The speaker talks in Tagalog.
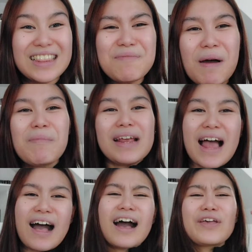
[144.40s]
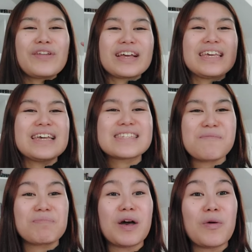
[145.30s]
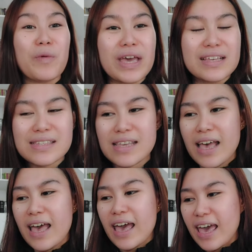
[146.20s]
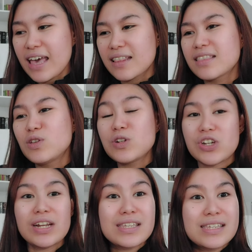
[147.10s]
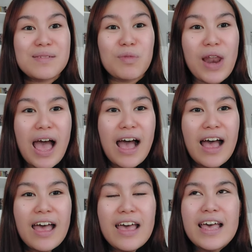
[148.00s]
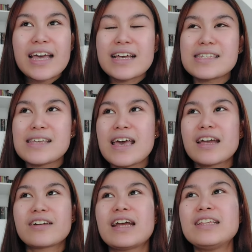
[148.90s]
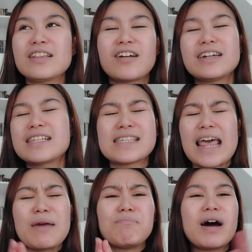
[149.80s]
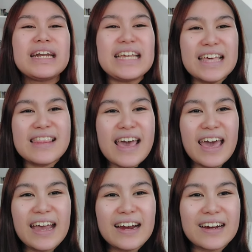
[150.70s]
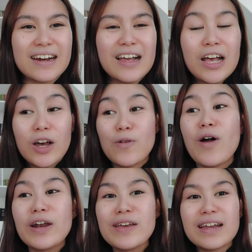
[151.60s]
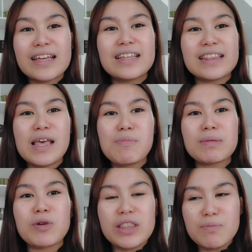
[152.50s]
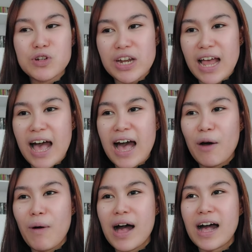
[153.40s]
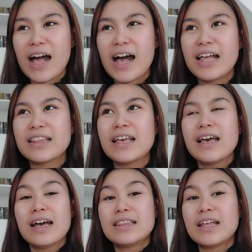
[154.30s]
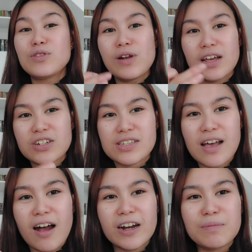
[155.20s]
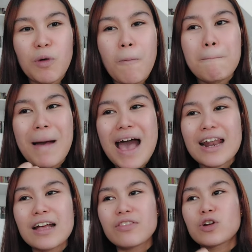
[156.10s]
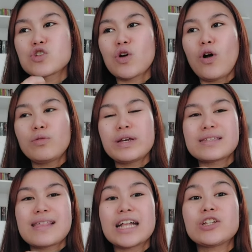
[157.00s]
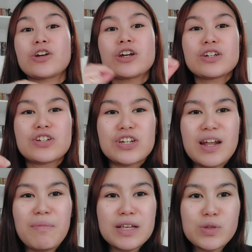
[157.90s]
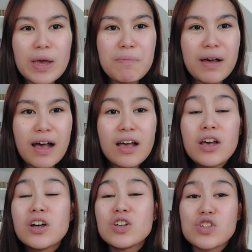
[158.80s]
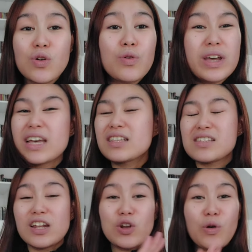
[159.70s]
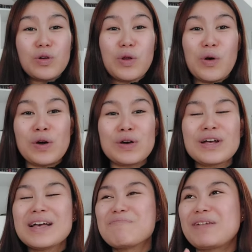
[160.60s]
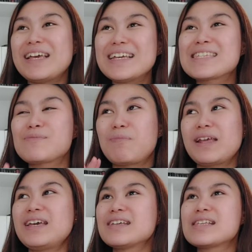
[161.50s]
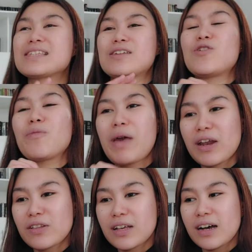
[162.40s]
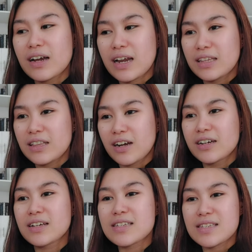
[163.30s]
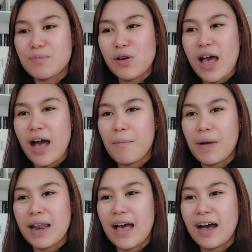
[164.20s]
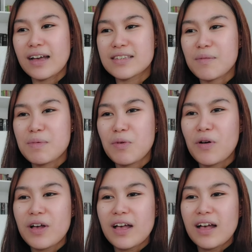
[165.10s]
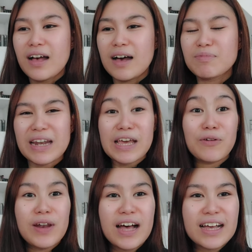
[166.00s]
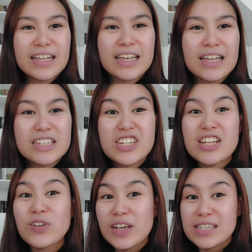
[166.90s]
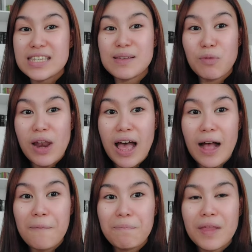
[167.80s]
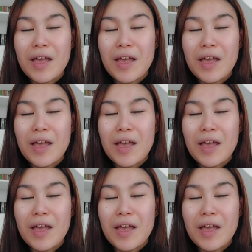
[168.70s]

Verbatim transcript: Di ba bigla ka ngayon nag-iisip ng ways? And doon siya nagsisimula. Kasi credit card is like money in the air. Kung ano yung credit limit mo, hindi mo siya nahahawakan, nandun lang siya sa card mo, parang there's always that urge na mag-swipe ka. So, it's a no-no. Please, please, kung meron kang credit card, nagsisimula ka pa lang at sabi mo, ang try ko lang ganyan, dyan yung nagsisimula